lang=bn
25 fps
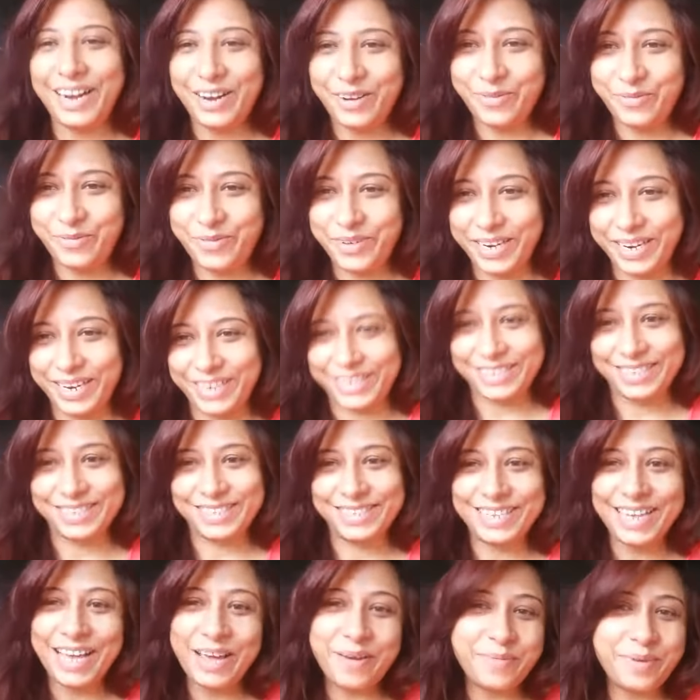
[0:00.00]
হ্যালো ফ্রেন্ড
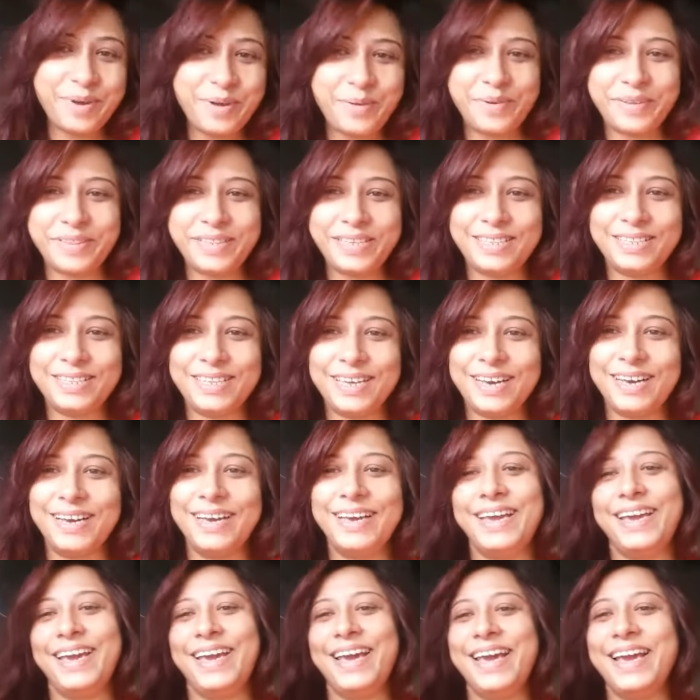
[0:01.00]
স্যাম নিবেদিতা
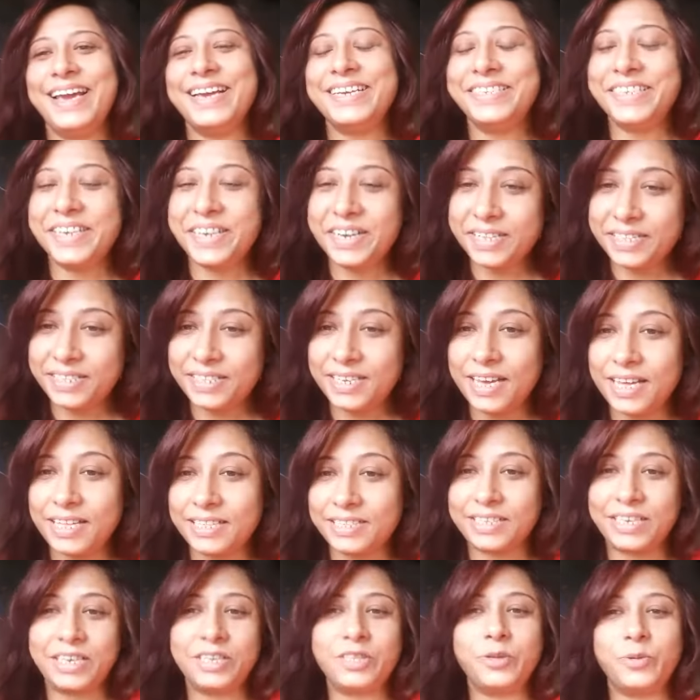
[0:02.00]
এসে গেছি
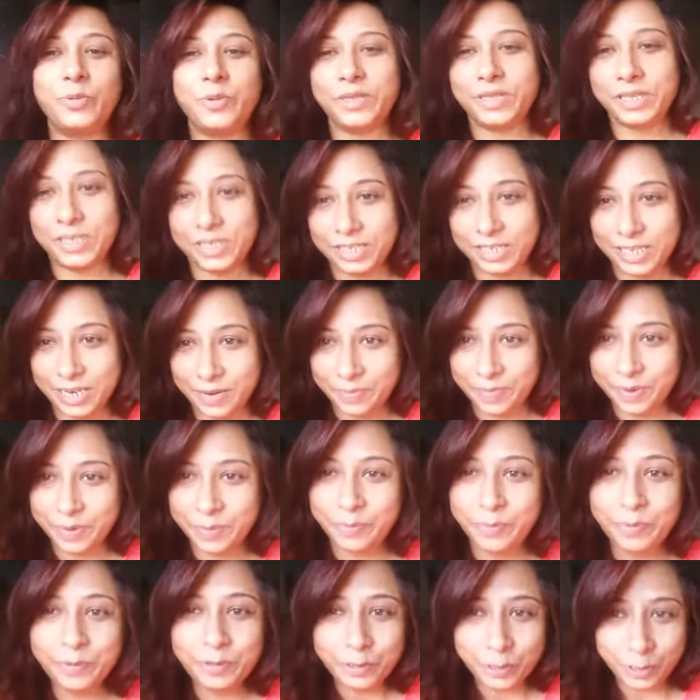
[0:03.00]
আজকে তোমাদের
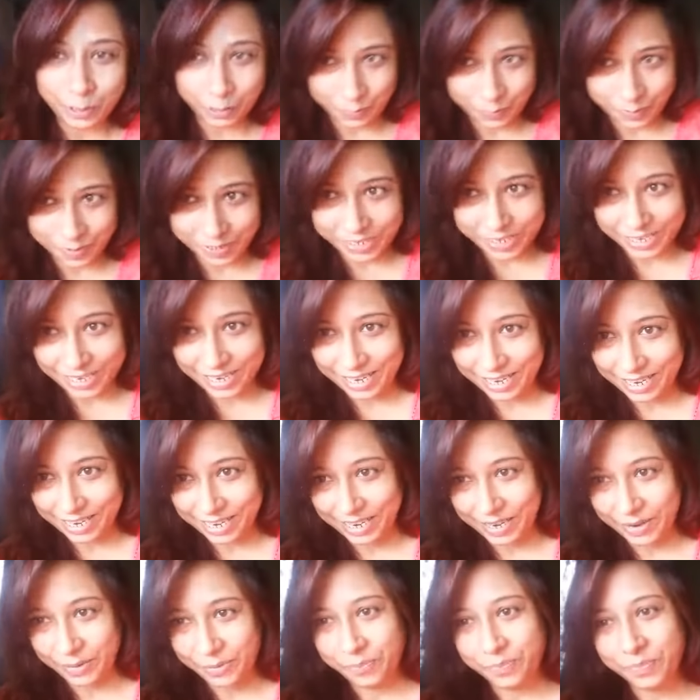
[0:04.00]
সামনে পুজো স্পেশাল
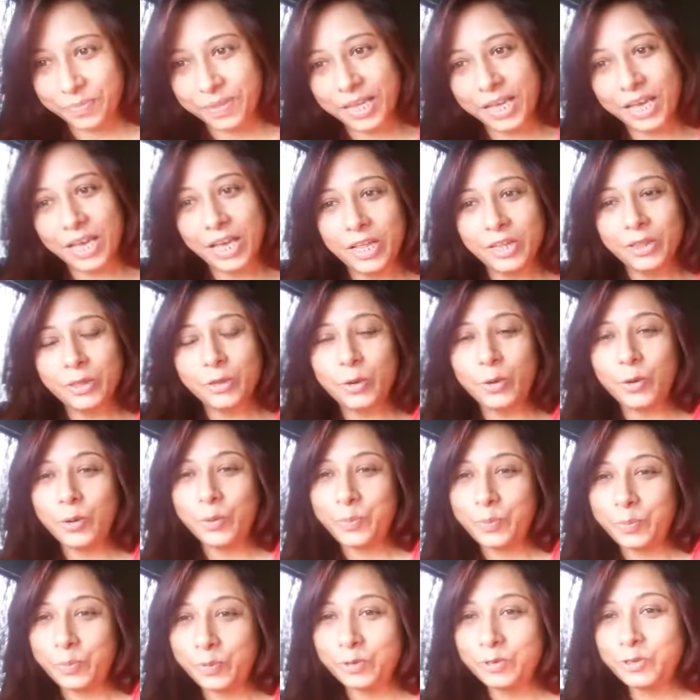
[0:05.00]
নিয়ে তো
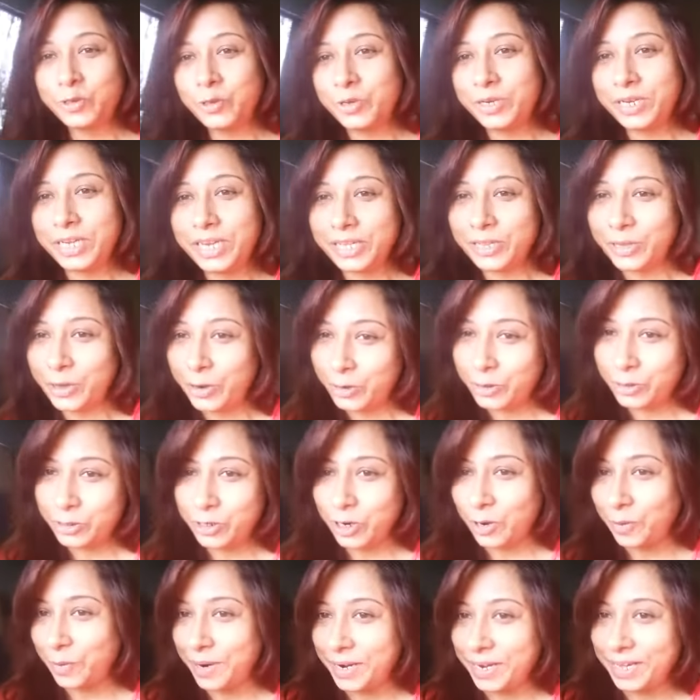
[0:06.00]
পুজো নিয়ে ধরো
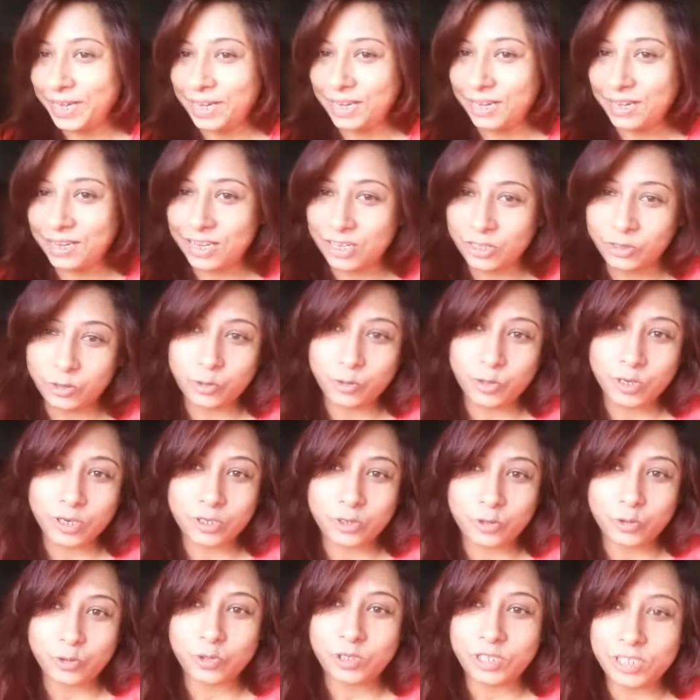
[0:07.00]
সবারই কিছু
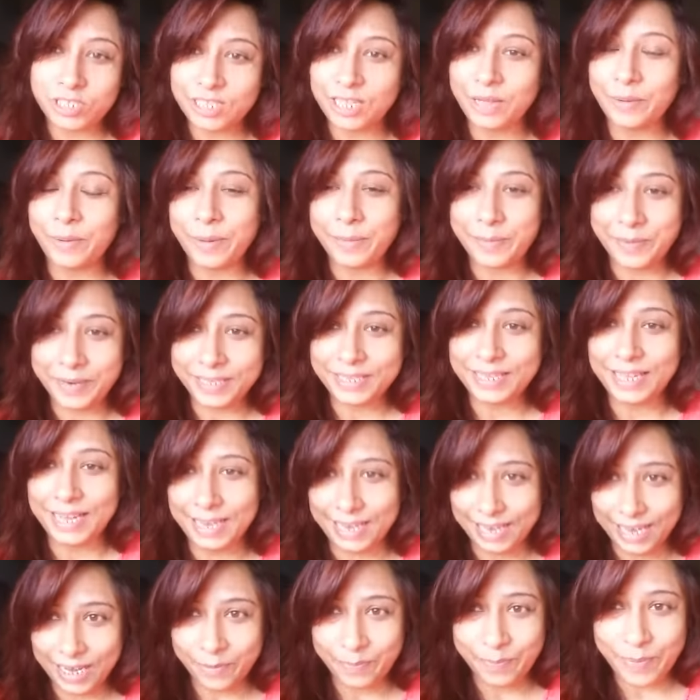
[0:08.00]
কিছু চিন্তাভাবনা
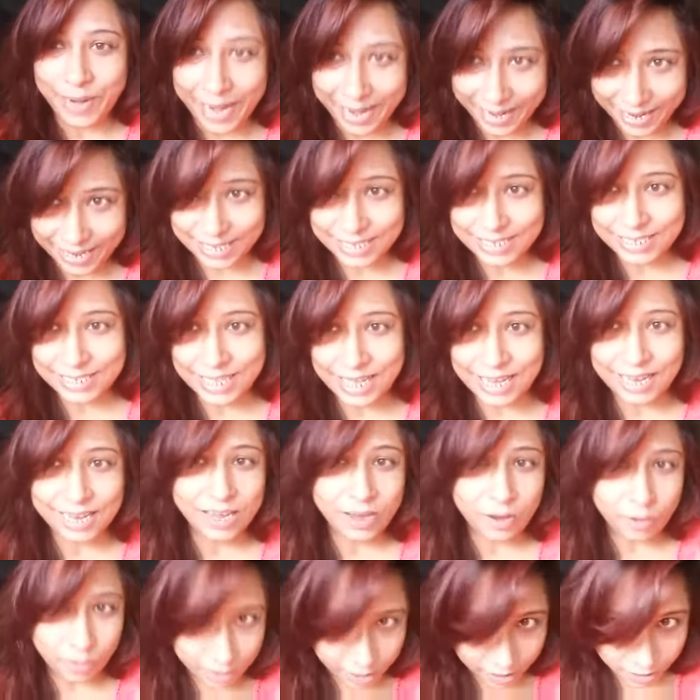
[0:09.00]
থাকে প্ল্যানিংস
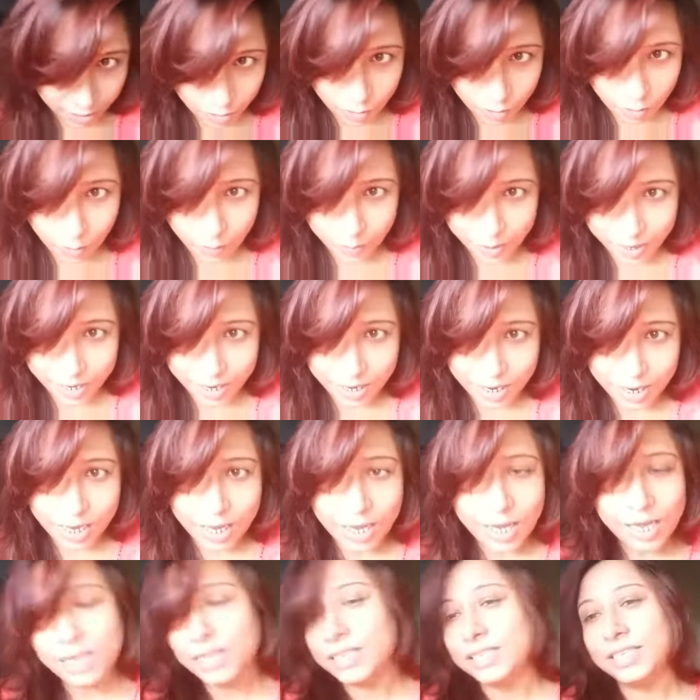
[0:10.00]
থাকে অনেক রকমের
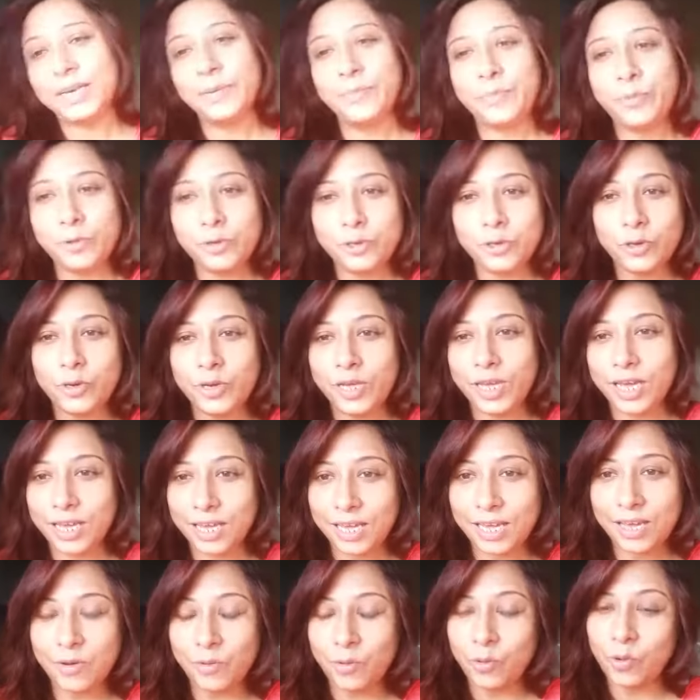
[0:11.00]
যে পুজো নিয়ে
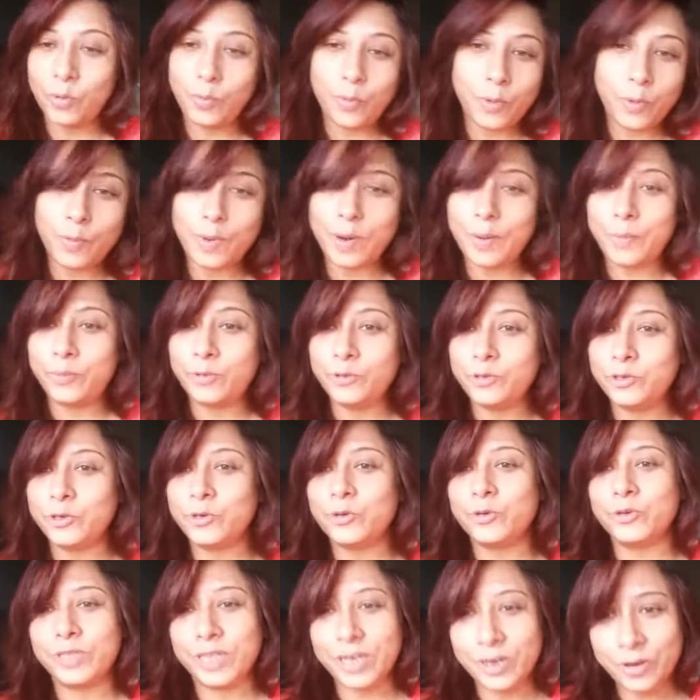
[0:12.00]
কি করব বা
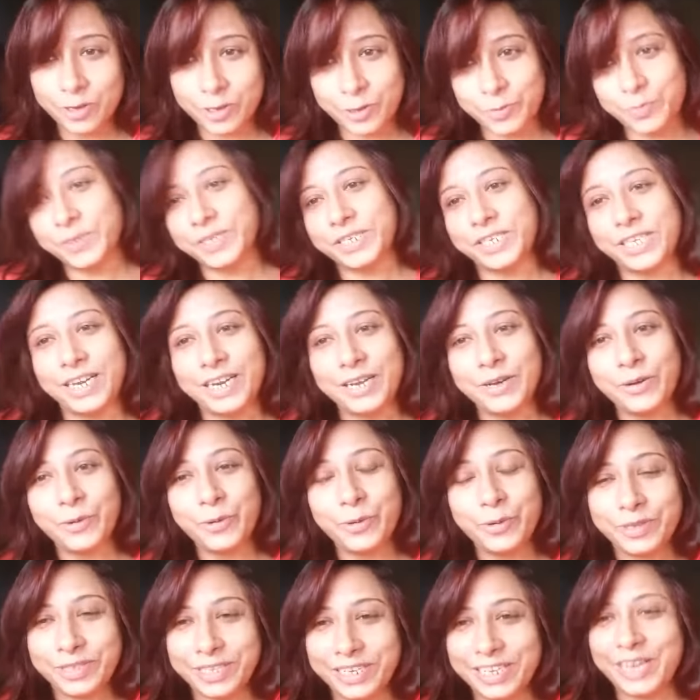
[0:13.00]
পুজো কোথাও স্পেশালি
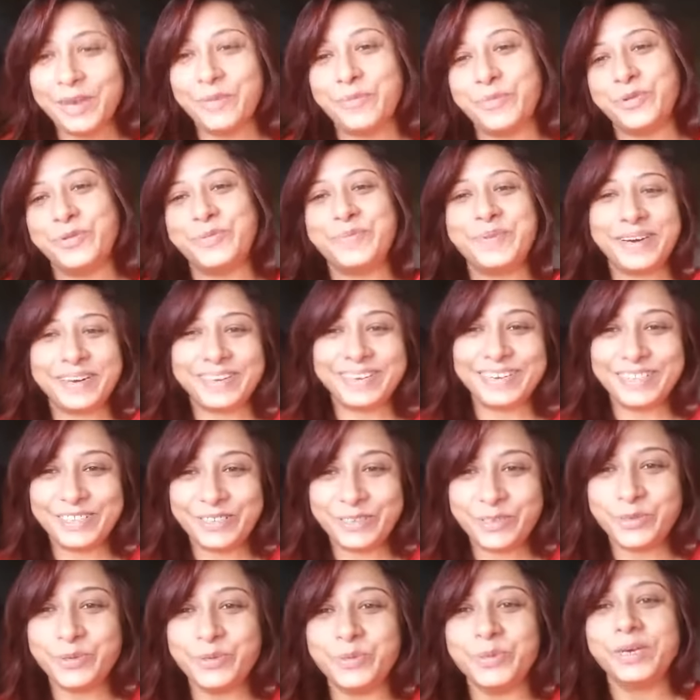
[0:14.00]
ঘুরতে যাব বা
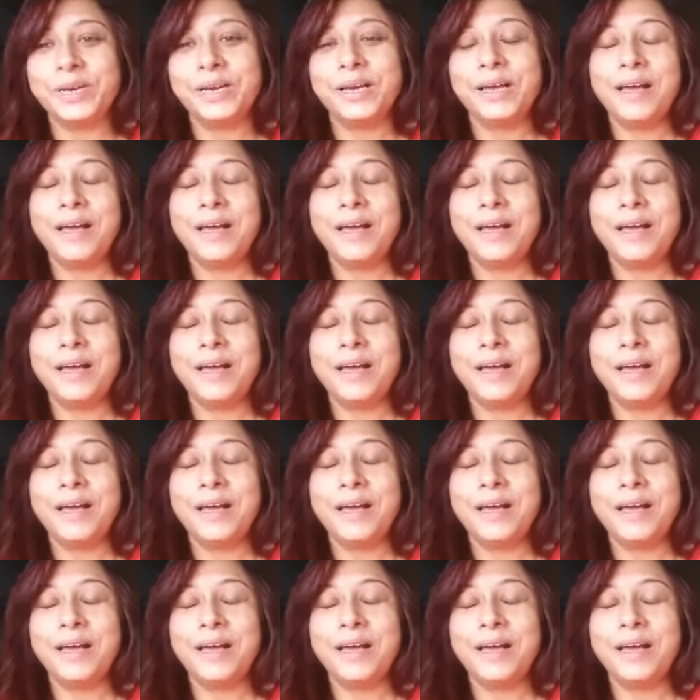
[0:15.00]
কিছু